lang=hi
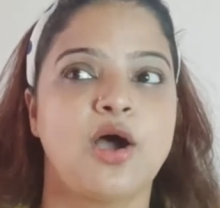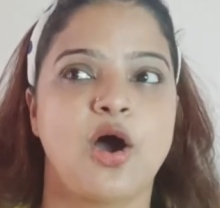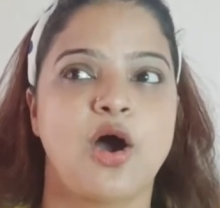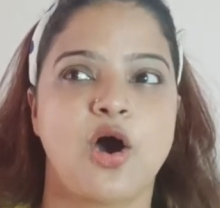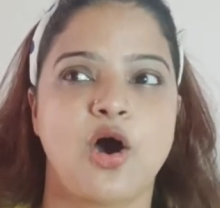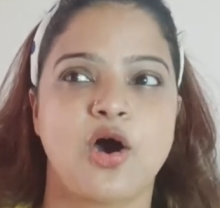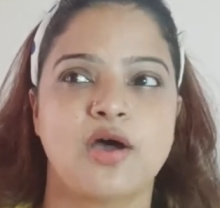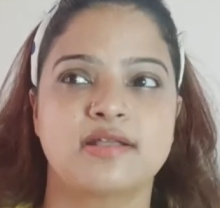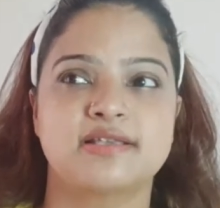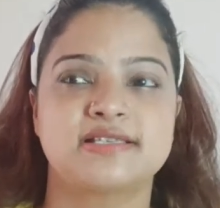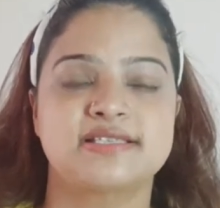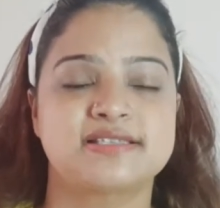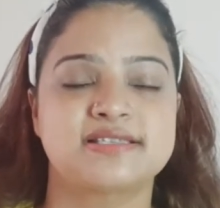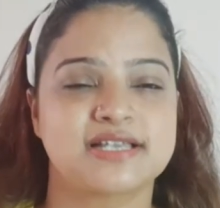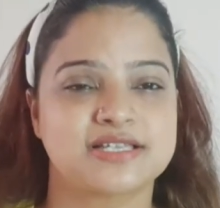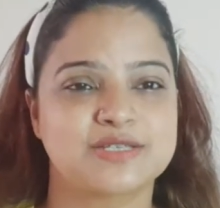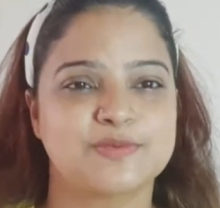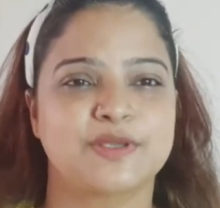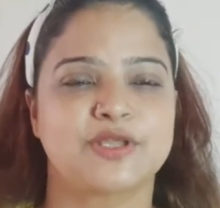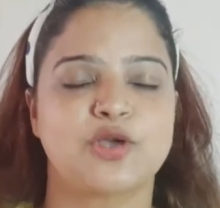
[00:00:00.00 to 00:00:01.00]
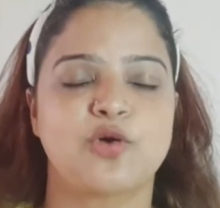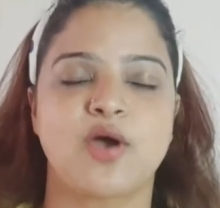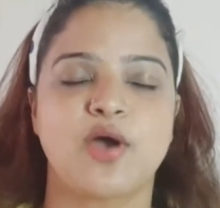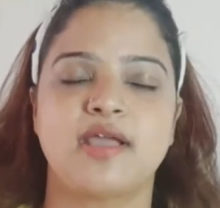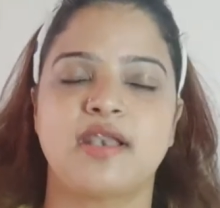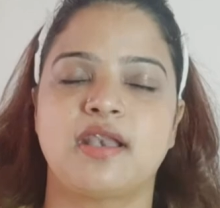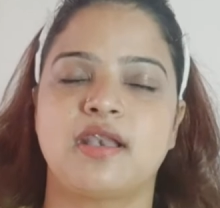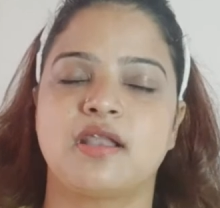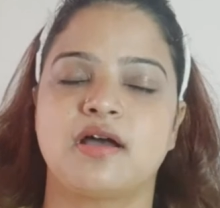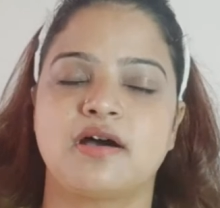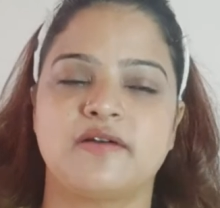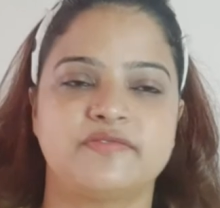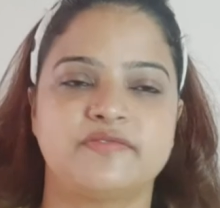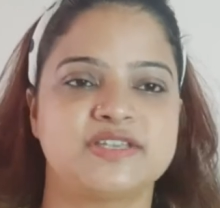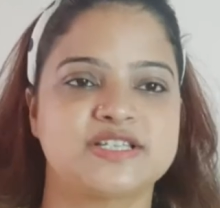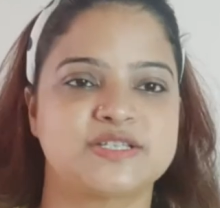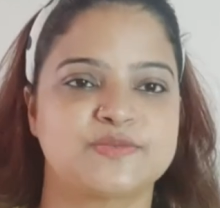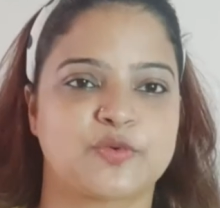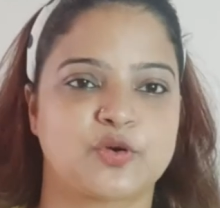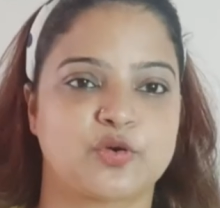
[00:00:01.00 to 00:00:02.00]
और सच बताऊँ आई लव
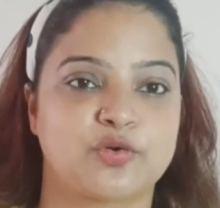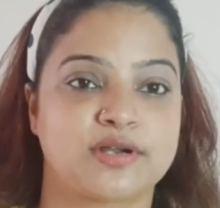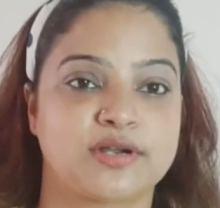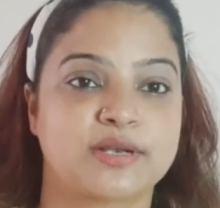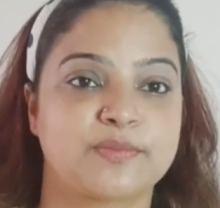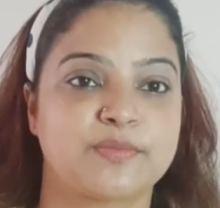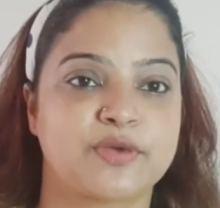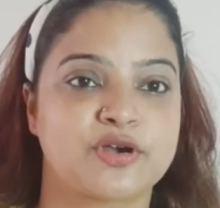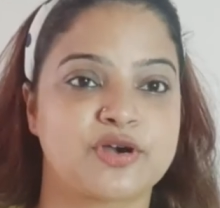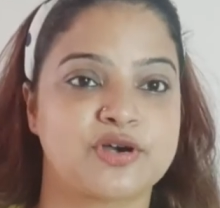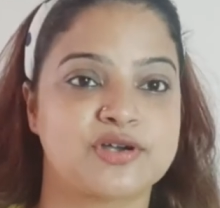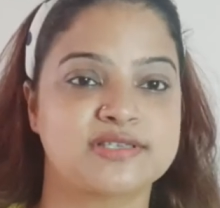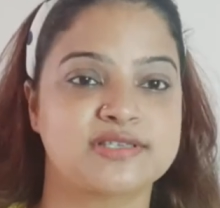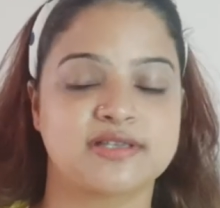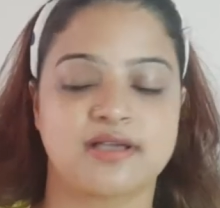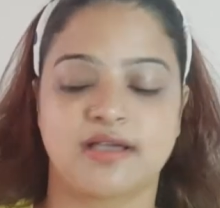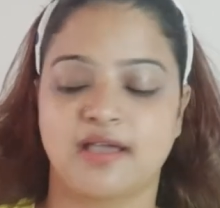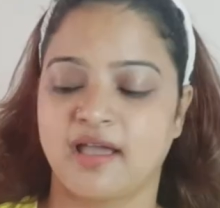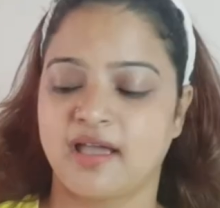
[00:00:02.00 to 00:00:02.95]
दिस प्रोडक्ट बिकॉज